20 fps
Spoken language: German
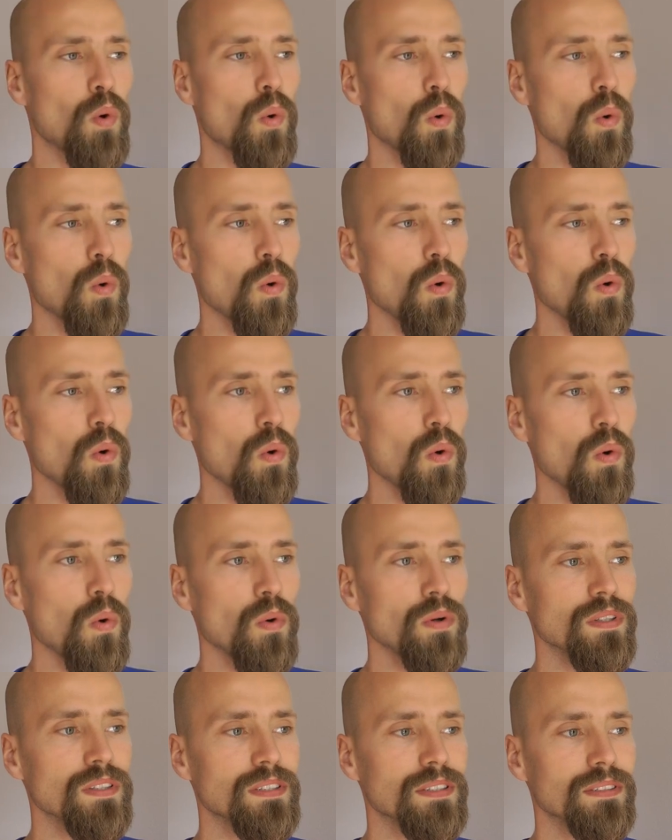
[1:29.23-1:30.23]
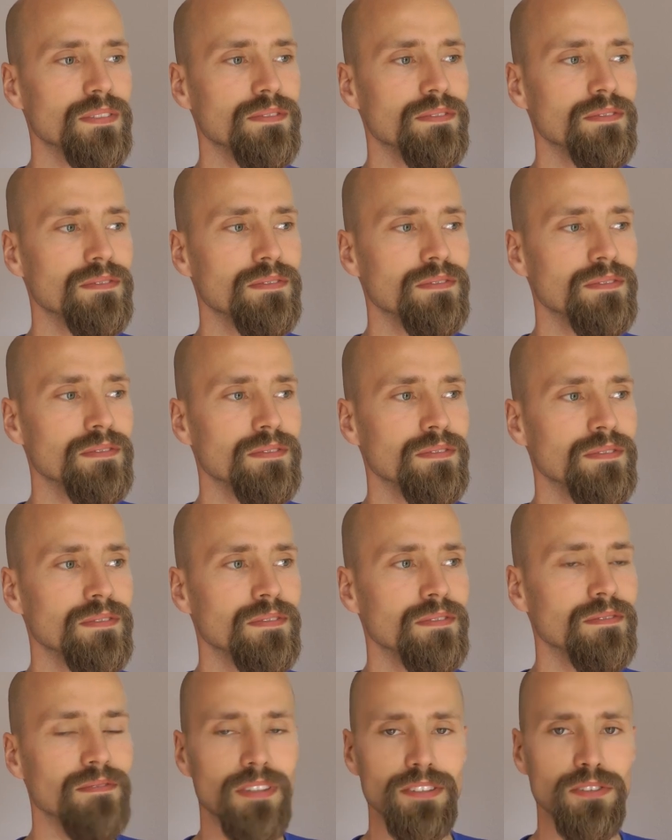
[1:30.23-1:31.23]
Und
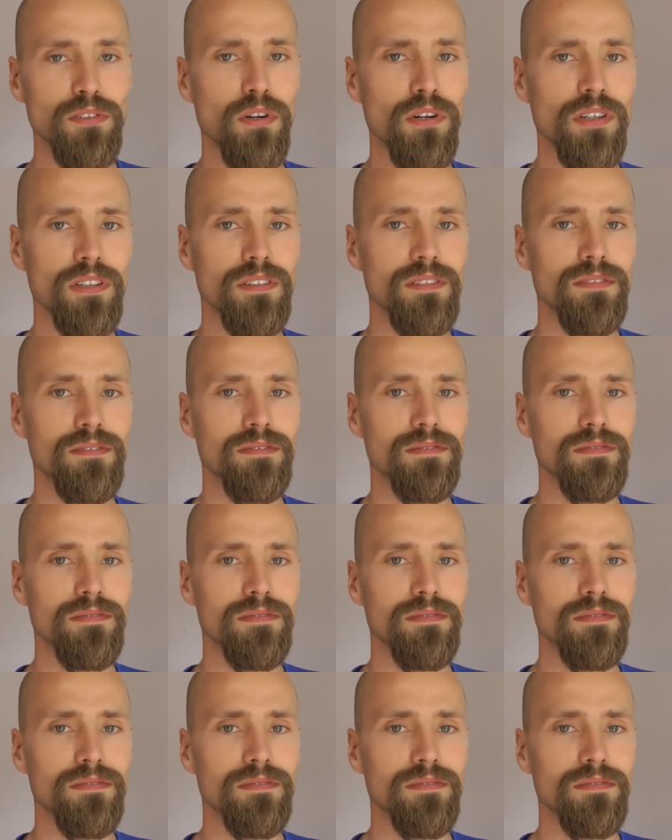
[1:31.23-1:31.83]
was noch?